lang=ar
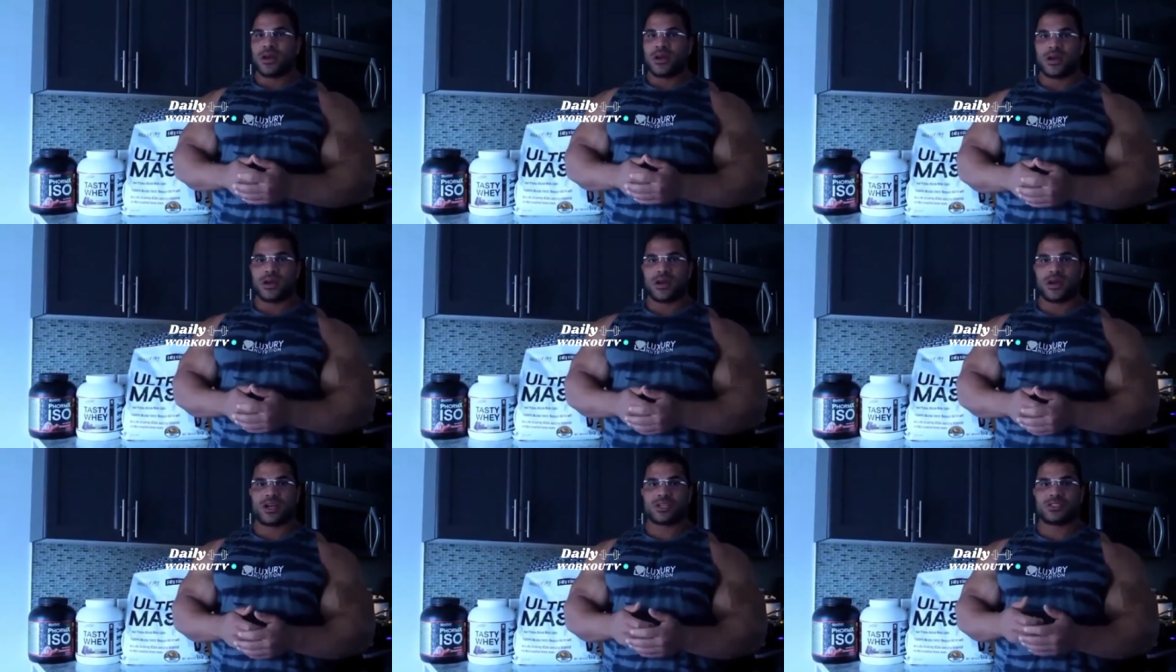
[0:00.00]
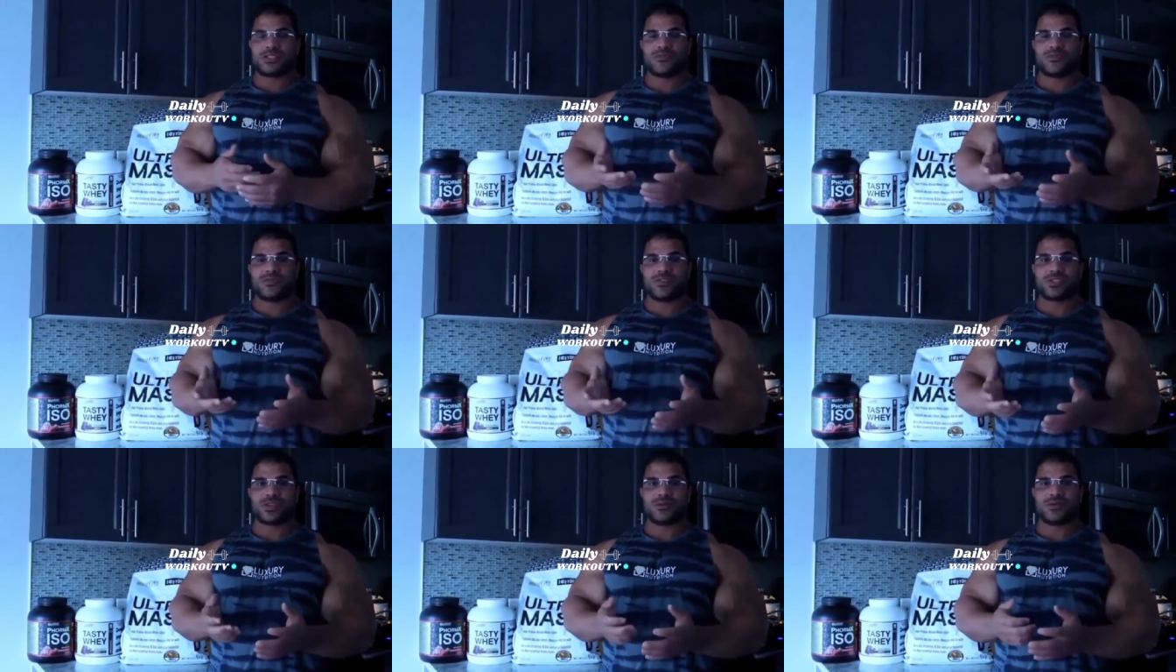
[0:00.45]
آه عشان
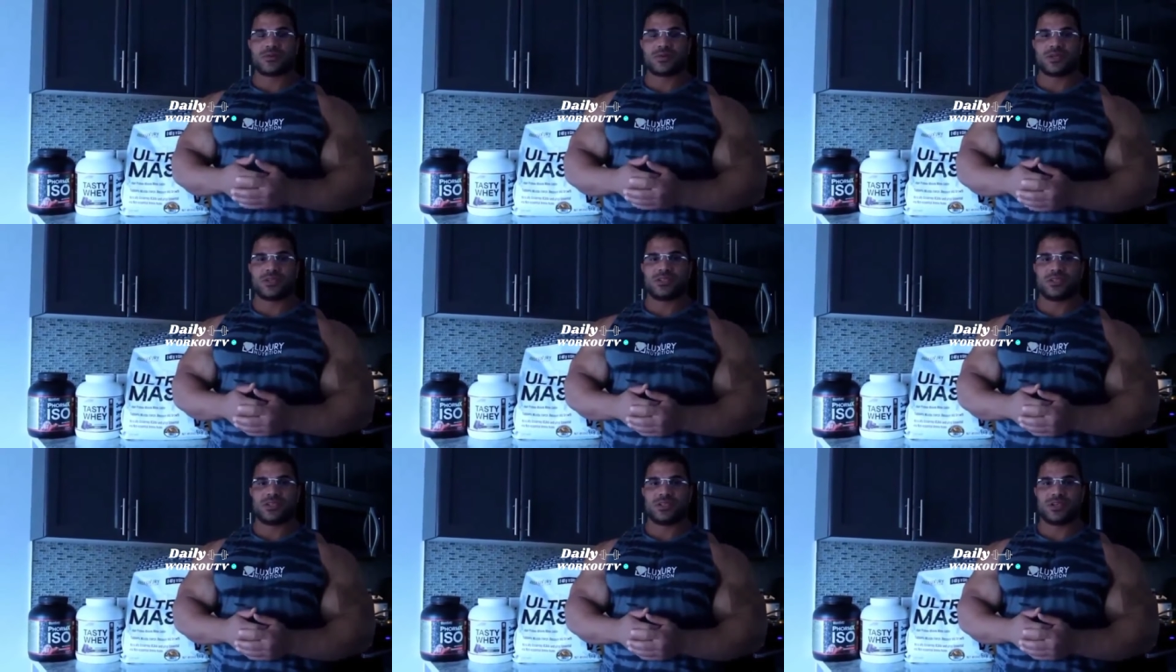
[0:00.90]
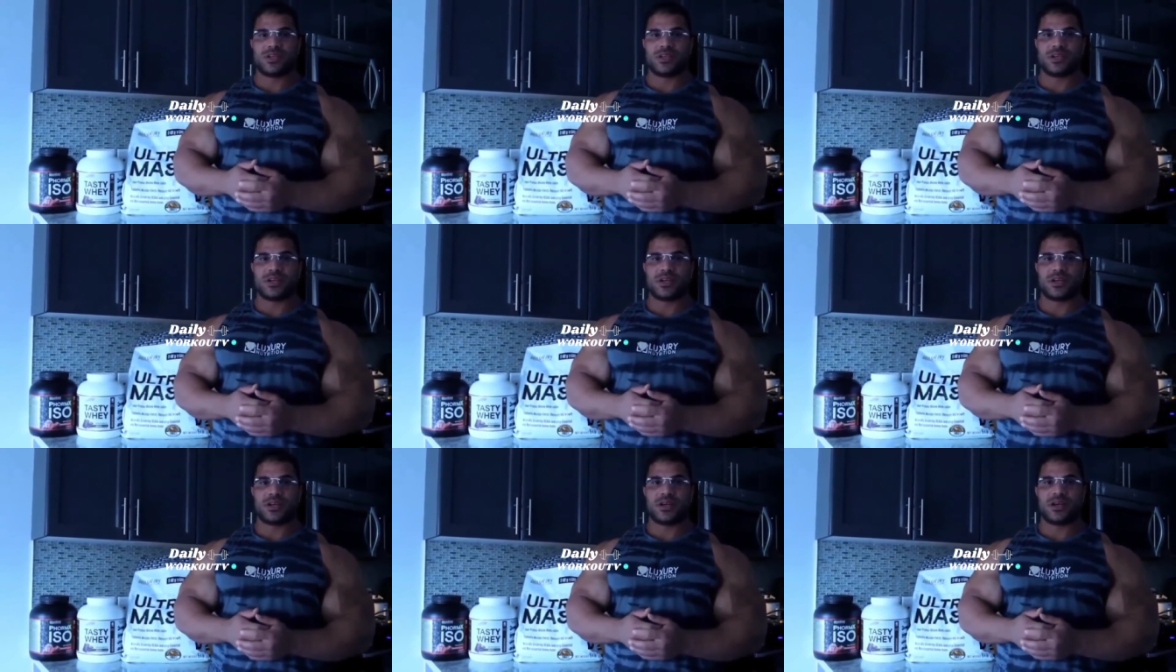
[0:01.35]
في شباب كتير
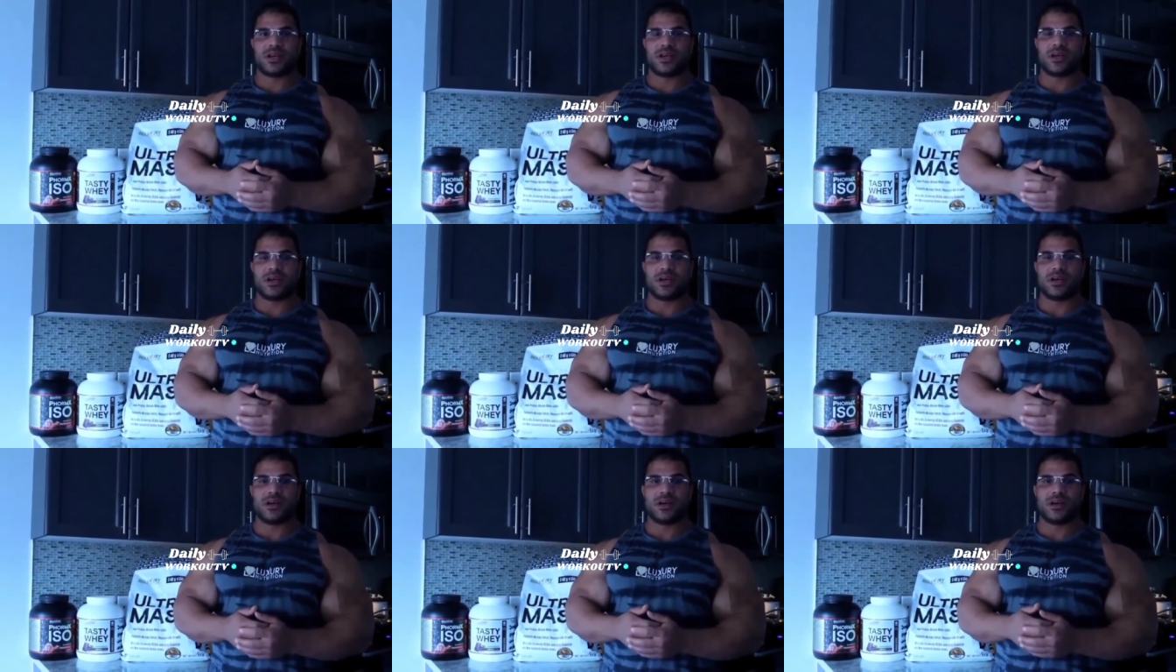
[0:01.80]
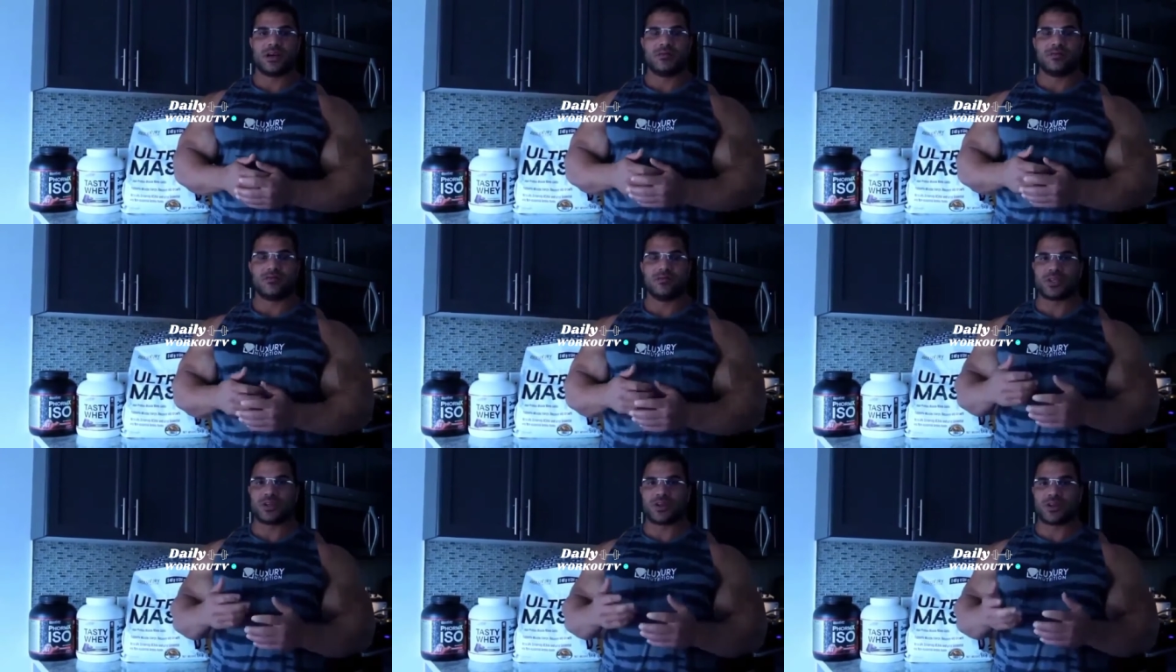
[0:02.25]
آه
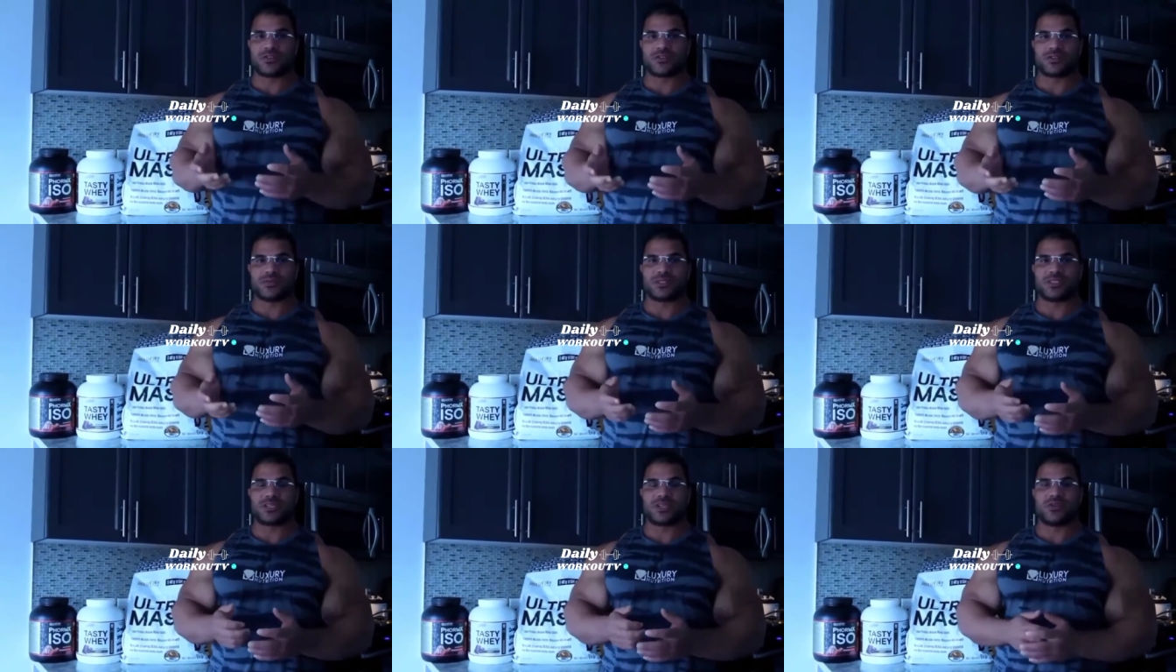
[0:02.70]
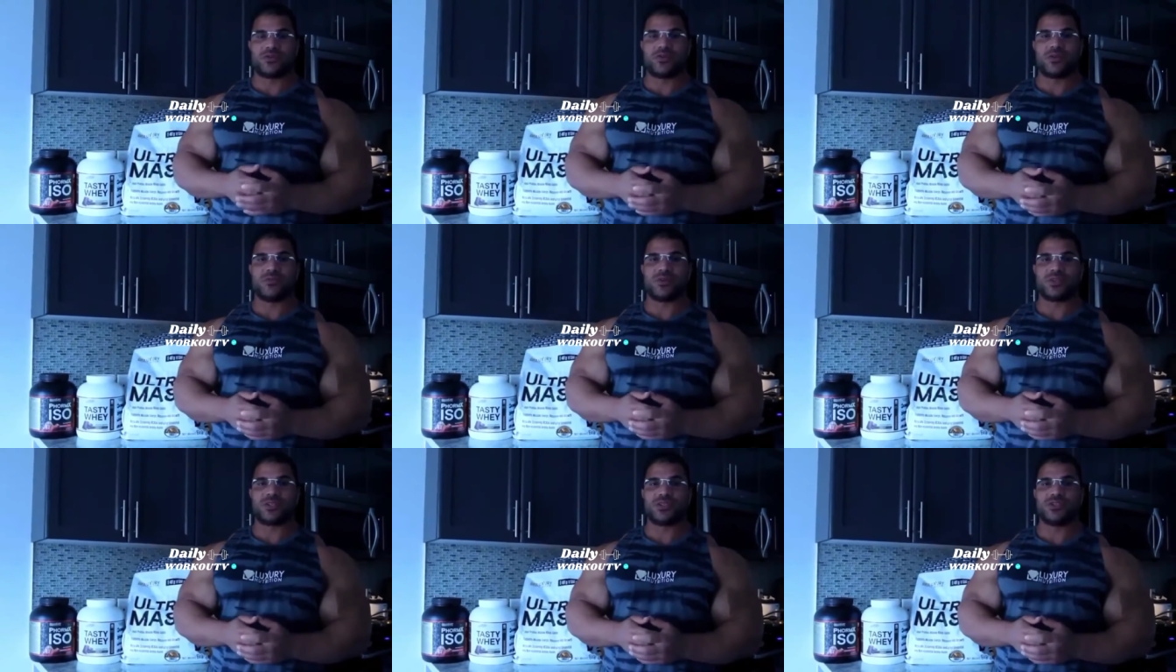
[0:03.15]
ما تعرفش مثلا نوع
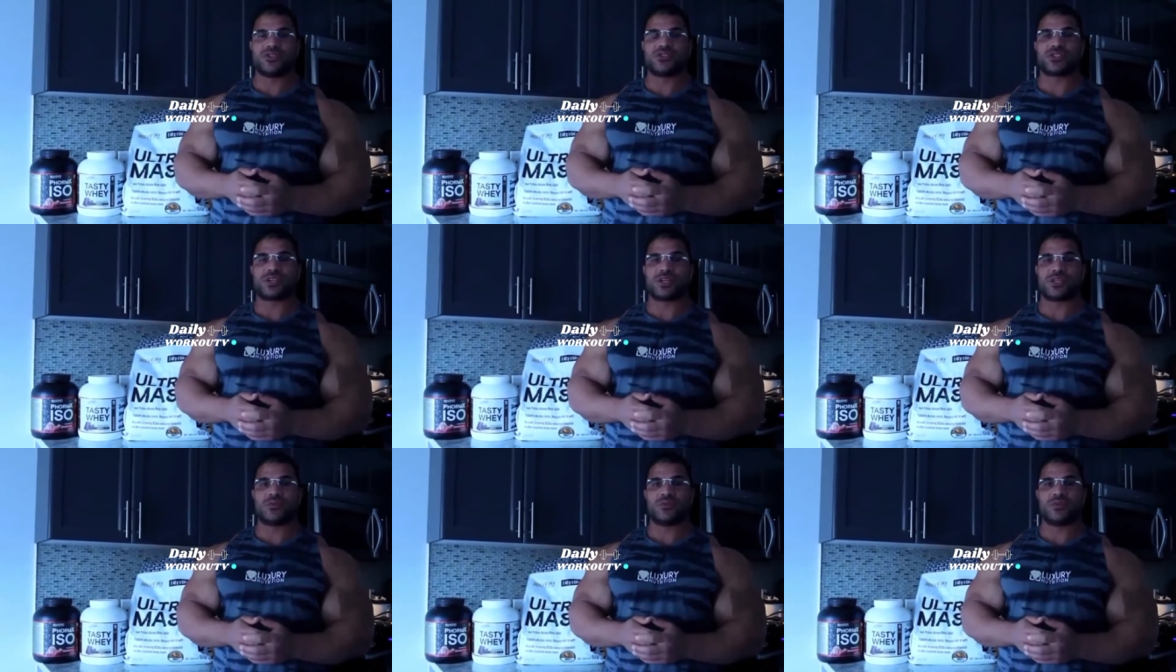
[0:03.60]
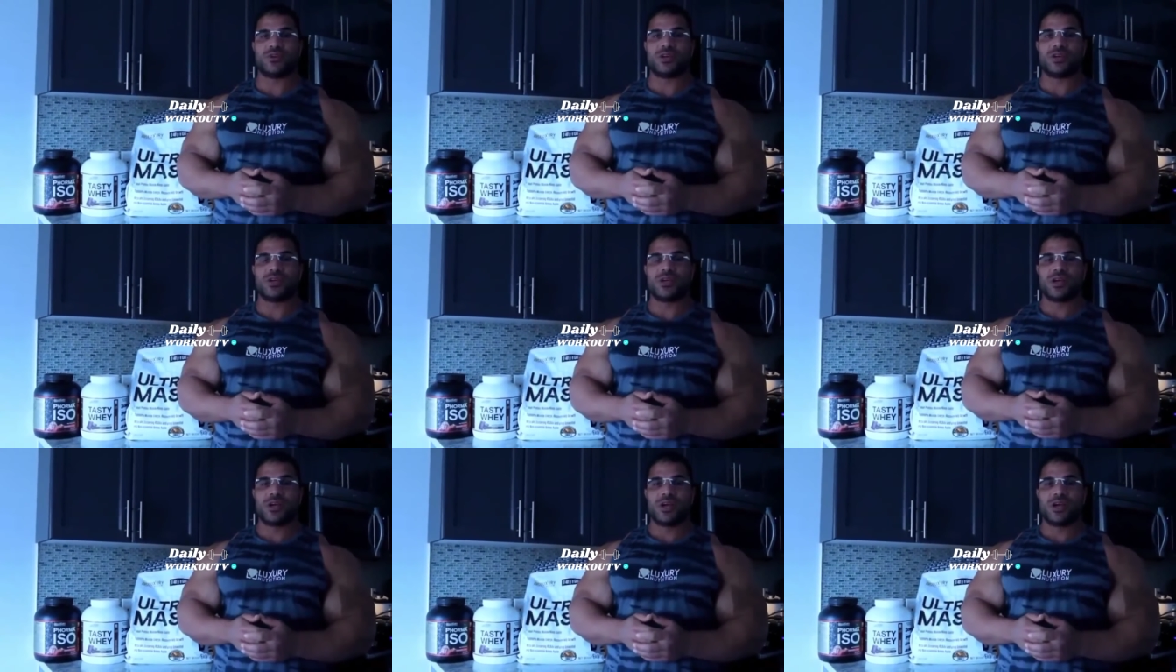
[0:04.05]
البروتين تستخدمه ايه